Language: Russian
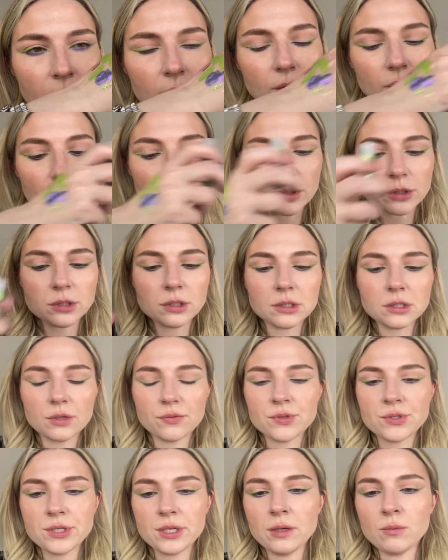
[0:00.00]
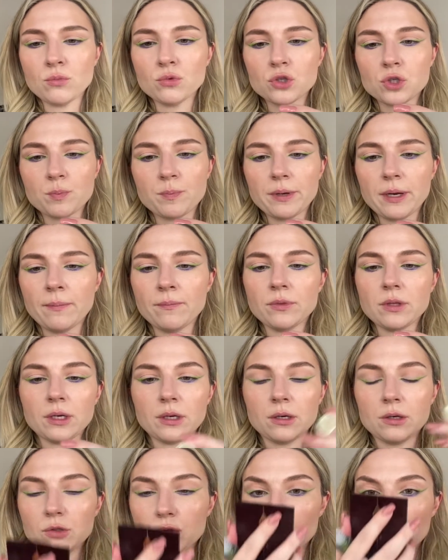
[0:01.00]
То есть не совсем уж прям
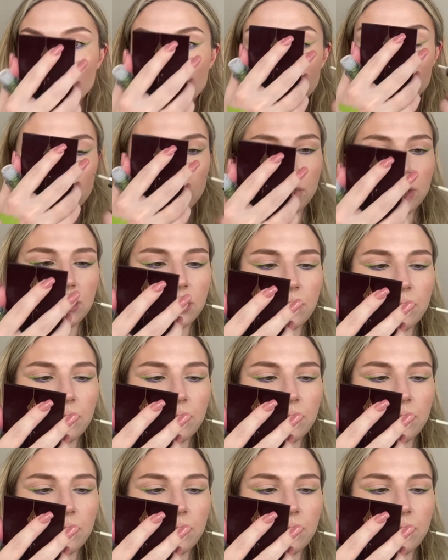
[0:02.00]
так и тоненько,